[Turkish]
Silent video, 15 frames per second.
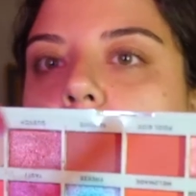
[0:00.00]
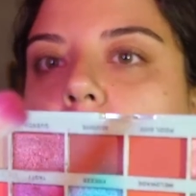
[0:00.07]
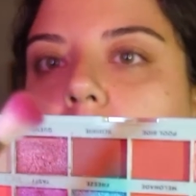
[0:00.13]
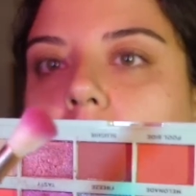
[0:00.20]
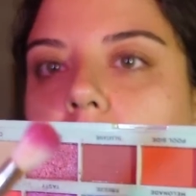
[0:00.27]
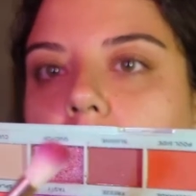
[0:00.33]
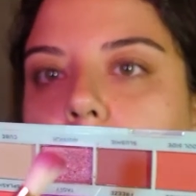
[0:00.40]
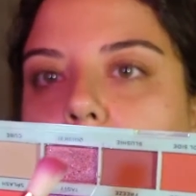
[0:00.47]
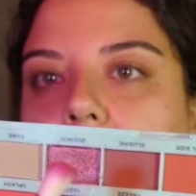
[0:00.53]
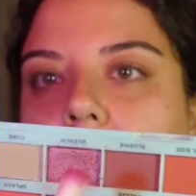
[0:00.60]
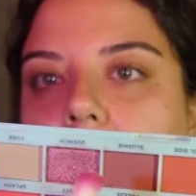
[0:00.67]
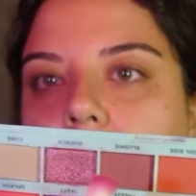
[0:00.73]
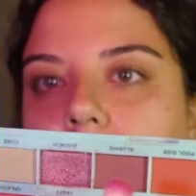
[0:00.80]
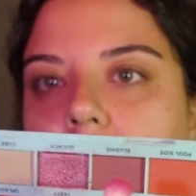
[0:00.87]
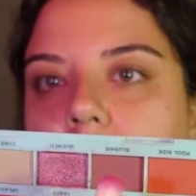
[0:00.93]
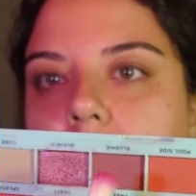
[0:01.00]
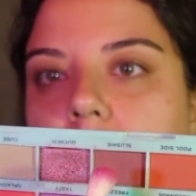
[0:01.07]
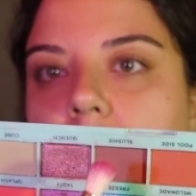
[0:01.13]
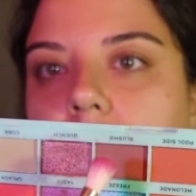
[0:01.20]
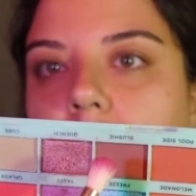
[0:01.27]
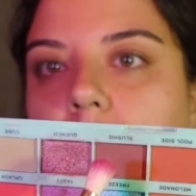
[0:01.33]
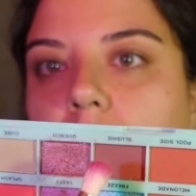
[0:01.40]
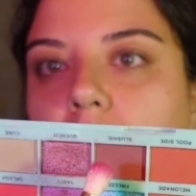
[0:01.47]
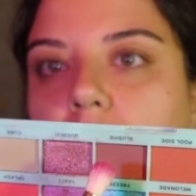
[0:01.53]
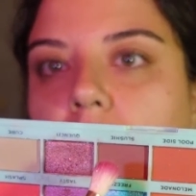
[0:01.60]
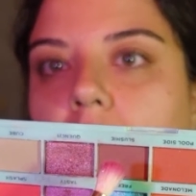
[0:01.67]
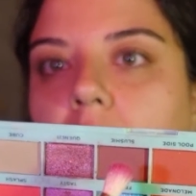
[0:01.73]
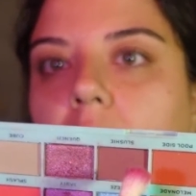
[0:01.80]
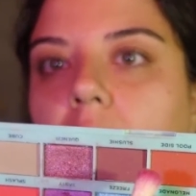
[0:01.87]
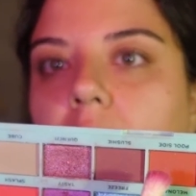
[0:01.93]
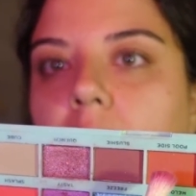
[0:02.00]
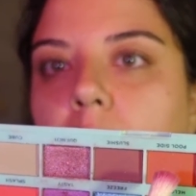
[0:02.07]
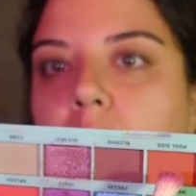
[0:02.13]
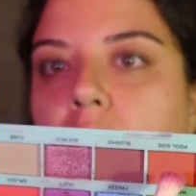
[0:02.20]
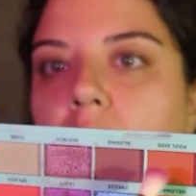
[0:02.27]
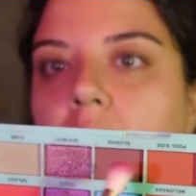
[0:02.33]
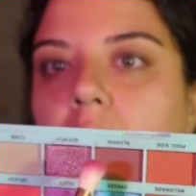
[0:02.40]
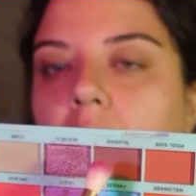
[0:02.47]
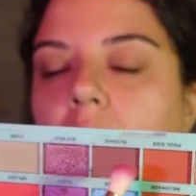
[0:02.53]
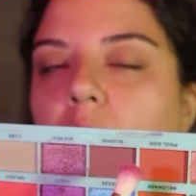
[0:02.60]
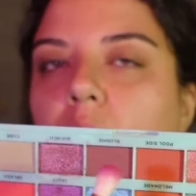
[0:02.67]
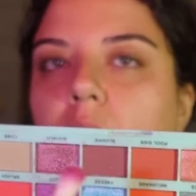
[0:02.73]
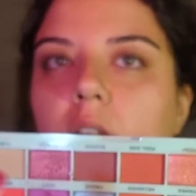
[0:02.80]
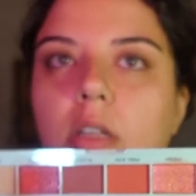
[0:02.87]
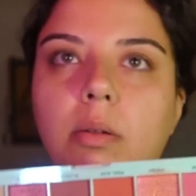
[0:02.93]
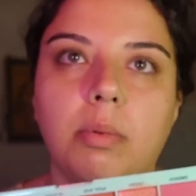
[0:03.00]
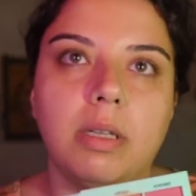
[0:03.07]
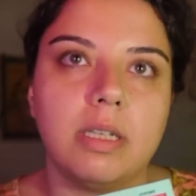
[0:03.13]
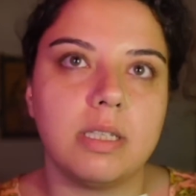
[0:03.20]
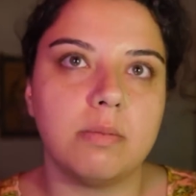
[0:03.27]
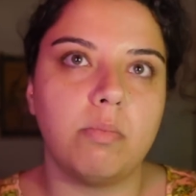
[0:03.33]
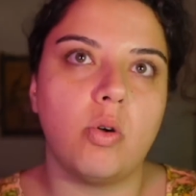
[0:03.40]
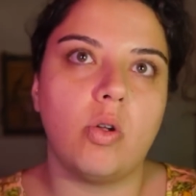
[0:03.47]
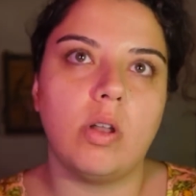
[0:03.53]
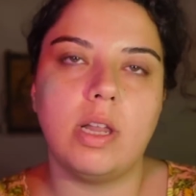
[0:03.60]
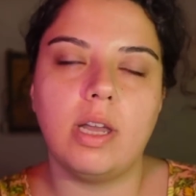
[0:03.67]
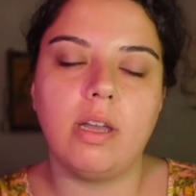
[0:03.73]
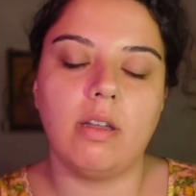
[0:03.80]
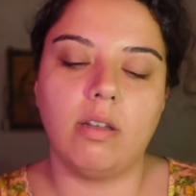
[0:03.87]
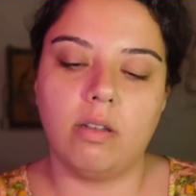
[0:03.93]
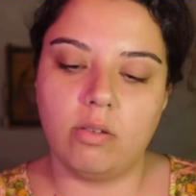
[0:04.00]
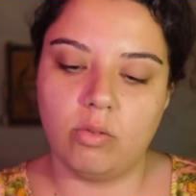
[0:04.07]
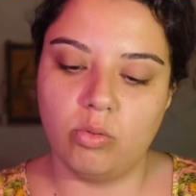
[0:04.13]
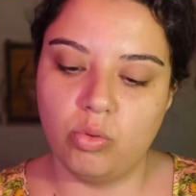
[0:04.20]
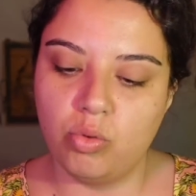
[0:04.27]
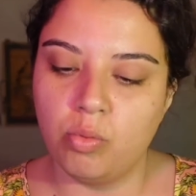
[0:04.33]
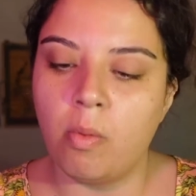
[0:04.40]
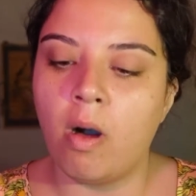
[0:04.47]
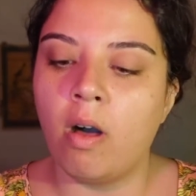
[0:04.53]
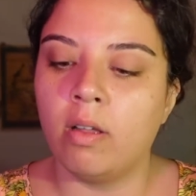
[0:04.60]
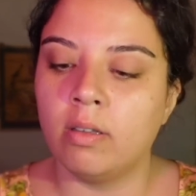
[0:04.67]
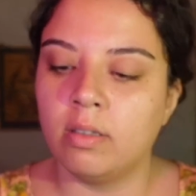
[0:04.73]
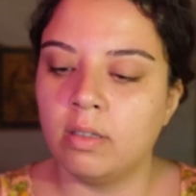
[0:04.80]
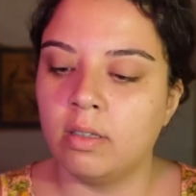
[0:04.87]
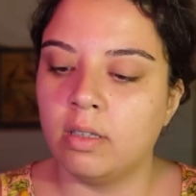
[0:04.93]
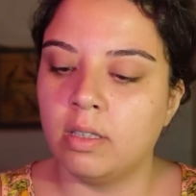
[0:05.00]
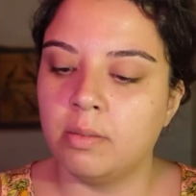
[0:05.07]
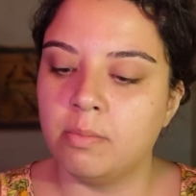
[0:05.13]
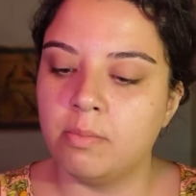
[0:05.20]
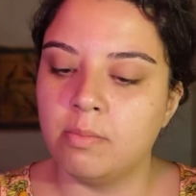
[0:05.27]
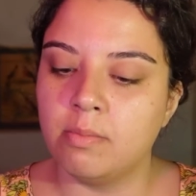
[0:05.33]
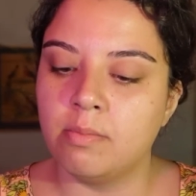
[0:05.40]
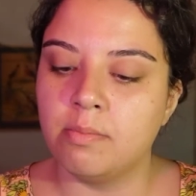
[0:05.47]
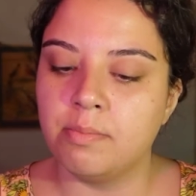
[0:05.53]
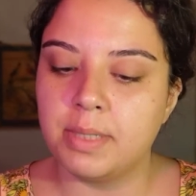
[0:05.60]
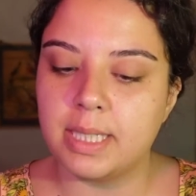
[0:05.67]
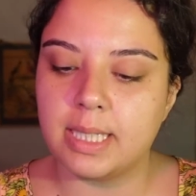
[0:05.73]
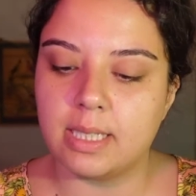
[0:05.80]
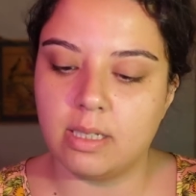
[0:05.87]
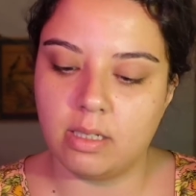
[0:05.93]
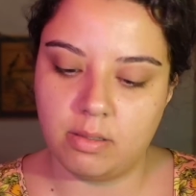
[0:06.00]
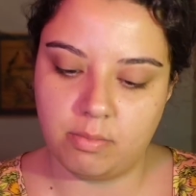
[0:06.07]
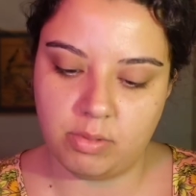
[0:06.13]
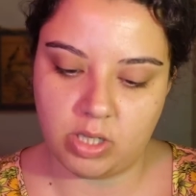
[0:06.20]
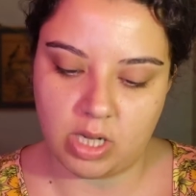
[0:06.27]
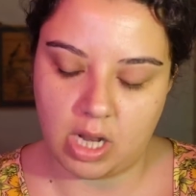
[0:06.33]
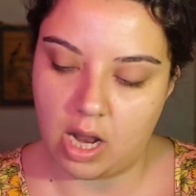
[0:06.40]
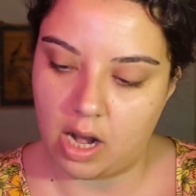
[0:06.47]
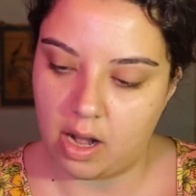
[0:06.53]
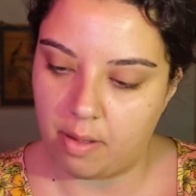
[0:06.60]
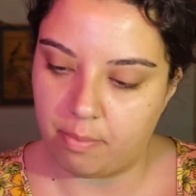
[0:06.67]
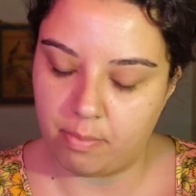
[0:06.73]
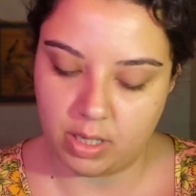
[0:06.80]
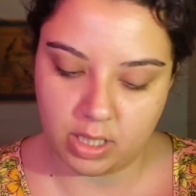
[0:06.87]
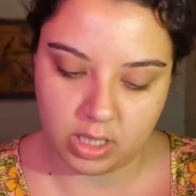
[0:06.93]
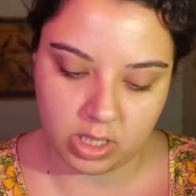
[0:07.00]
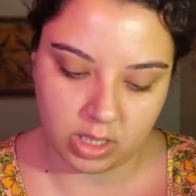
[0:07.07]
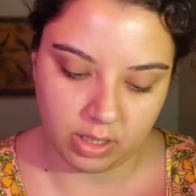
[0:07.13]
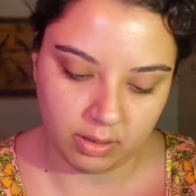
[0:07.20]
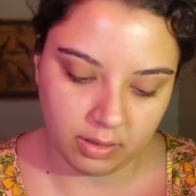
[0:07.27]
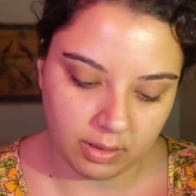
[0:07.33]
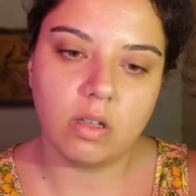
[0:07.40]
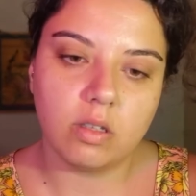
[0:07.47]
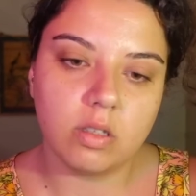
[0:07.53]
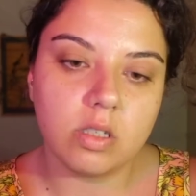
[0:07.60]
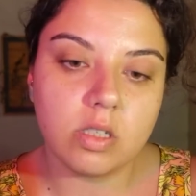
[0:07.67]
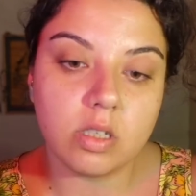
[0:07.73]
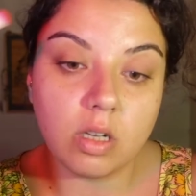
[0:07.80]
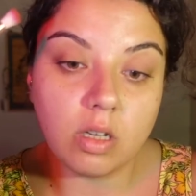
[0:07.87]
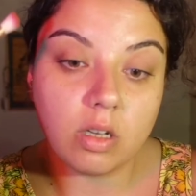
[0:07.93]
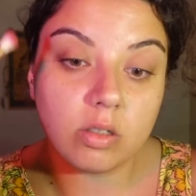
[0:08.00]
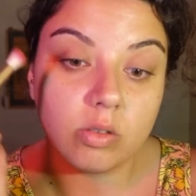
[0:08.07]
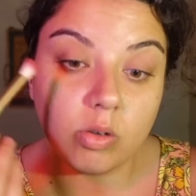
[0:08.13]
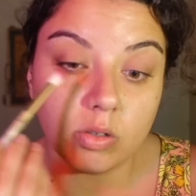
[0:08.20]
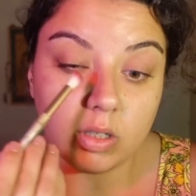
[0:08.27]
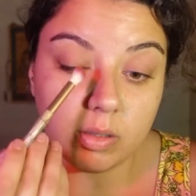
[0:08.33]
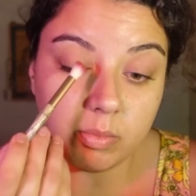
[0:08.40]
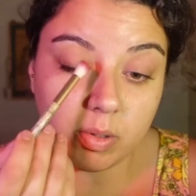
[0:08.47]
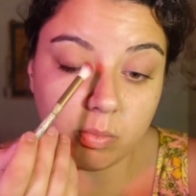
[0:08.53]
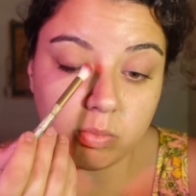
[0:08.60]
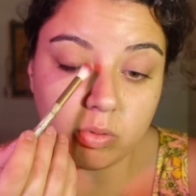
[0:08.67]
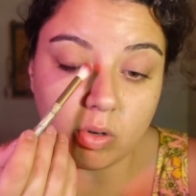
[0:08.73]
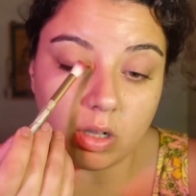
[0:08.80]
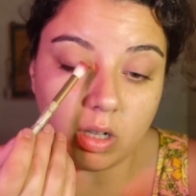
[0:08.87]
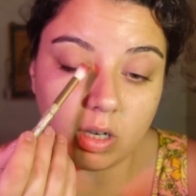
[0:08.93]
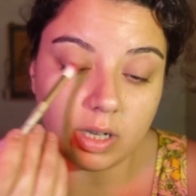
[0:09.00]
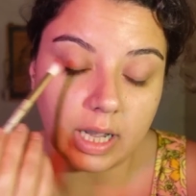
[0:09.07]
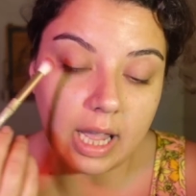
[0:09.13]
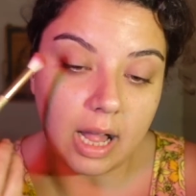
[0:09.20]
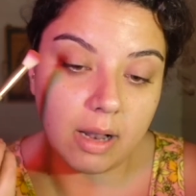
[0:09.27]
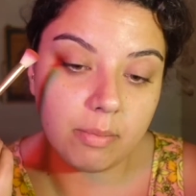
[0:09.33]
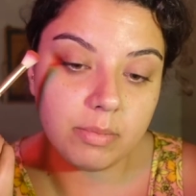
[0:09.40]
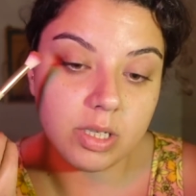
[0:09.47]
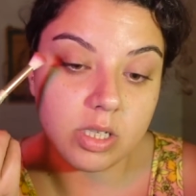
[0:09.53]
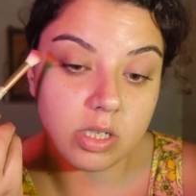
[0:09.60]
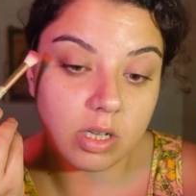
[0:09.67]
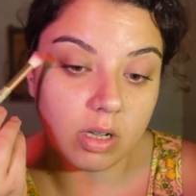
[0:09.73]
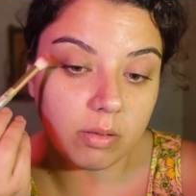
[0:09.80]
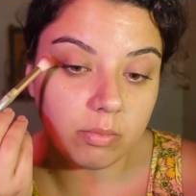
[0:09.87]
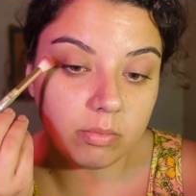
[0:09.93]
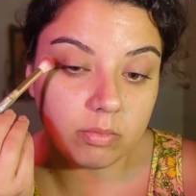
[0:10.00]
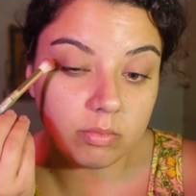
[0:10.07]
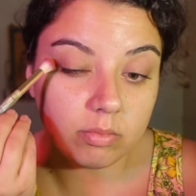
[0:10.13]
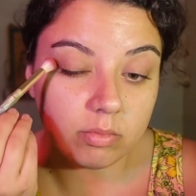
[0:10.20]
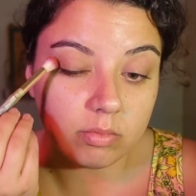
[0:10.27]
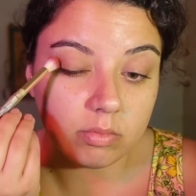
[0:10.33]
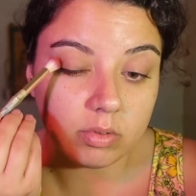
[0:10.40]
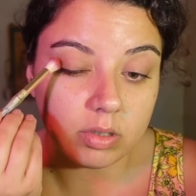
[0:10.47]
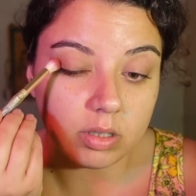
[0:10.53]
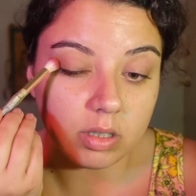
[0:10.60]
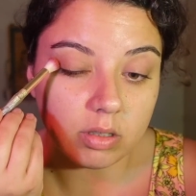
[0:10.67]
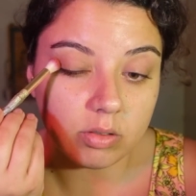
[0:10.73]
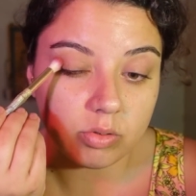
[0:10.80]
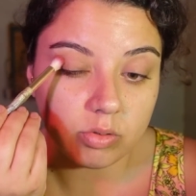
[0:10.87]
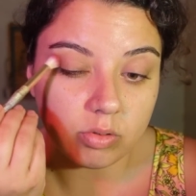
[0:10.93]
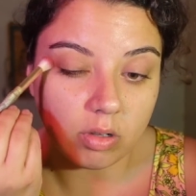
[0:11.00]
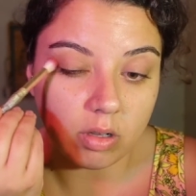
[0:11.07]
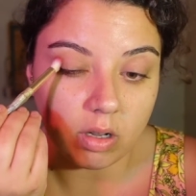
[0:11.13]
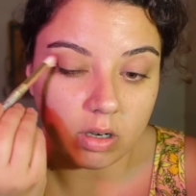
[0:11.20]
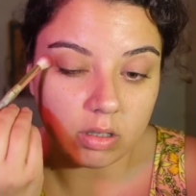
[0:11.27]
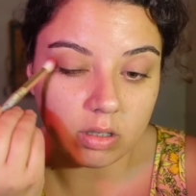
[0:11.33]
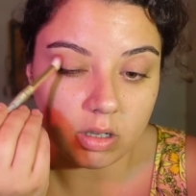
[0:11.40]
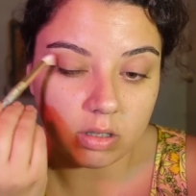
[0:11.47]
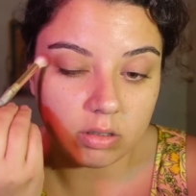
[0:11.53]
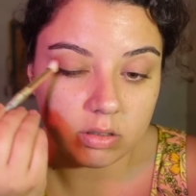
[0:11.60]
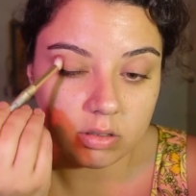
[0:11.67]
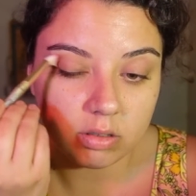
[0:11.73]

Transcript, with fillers: kullanabiliriz. Bu rengi ve bu rengi kullanabiliriz böyle dumanlımsı bir şeyler yapmak için. Dışarılara doğru değil de buralara gelmeyeceğim. Direkt şuralardan.